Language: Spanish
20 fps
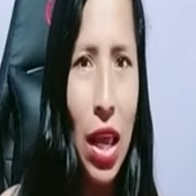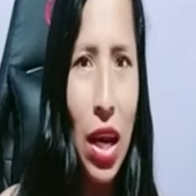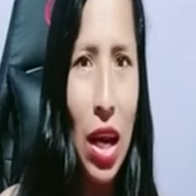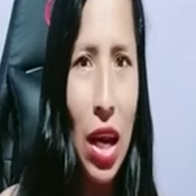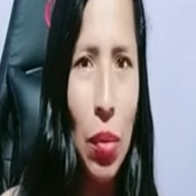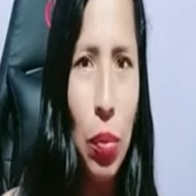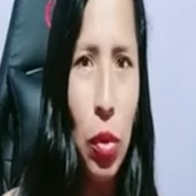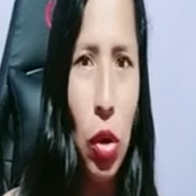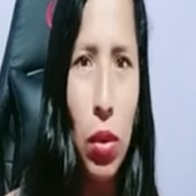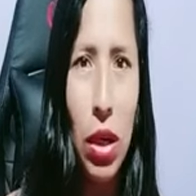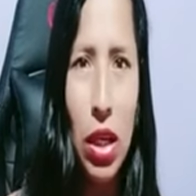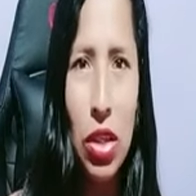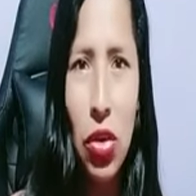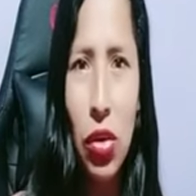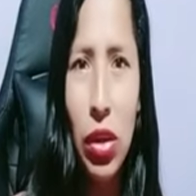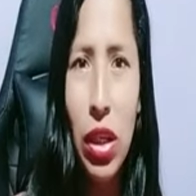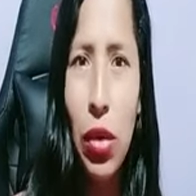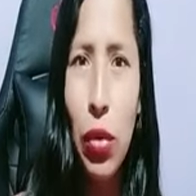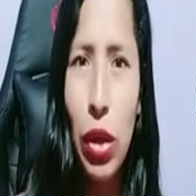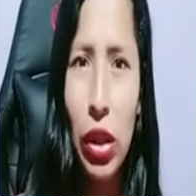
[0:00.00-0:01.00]
La
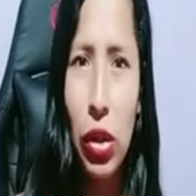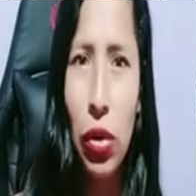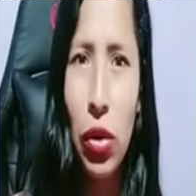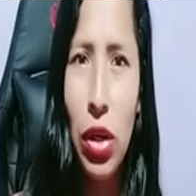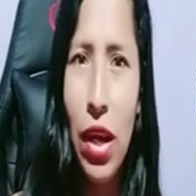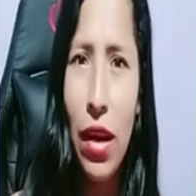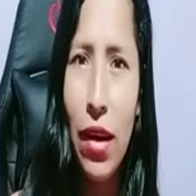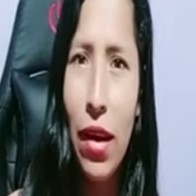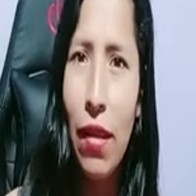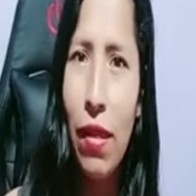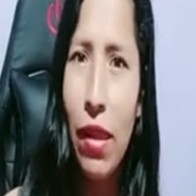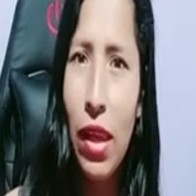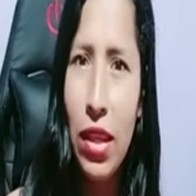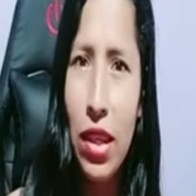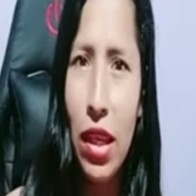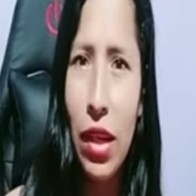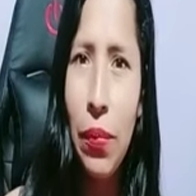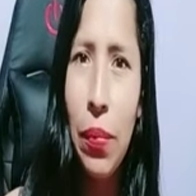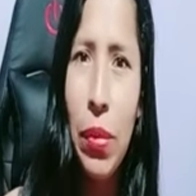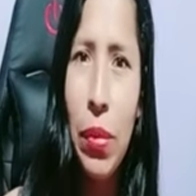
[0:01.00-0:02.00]
población ecuatoriana
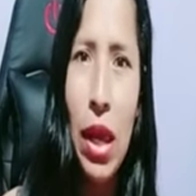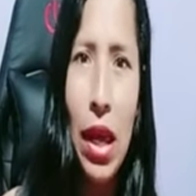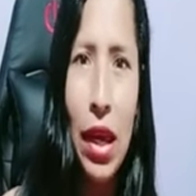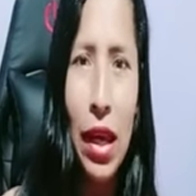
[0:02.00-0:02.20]
dicen